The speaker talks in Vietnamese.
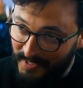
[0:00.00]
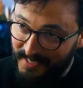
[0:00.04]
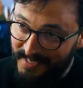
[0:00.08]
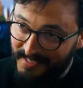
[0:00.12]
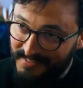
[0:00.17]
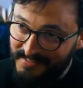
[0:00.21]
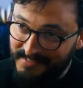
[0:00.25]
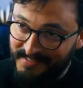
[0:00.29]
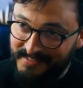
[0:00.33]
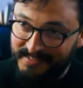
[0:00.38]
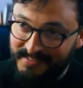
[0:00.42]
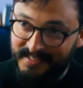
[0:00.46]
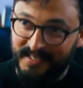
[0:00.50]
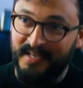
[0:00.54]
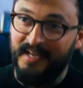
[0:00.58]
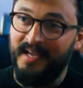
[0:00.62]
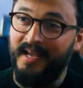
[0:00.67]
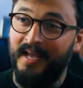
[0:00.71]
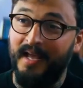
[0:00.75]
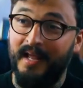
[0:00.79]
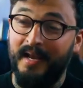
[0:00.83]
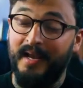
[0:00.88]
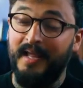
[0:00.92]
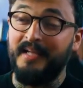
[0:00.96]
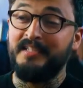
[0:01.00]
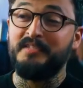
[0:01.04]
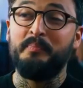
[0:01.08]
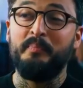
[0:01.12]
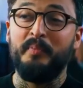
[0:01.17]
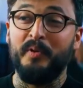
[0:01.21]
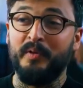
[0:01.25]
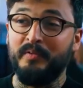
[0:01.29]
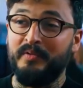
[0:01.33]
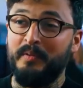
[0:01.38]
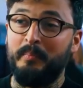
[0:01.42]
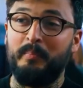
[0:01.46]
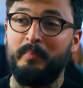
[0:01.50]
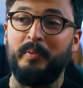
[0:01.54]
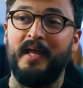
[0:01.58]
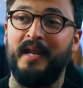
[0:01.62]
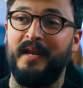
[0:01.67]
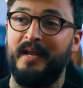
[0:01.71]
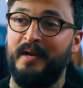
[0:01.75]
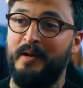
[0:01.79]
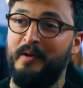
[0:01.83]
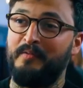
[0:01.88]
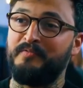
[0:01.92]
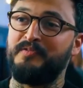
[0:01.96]
chúng tôi và cùng xây dựng
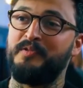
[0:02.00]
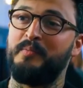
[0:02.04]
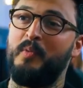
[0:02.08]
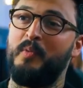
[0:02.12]
hành tinh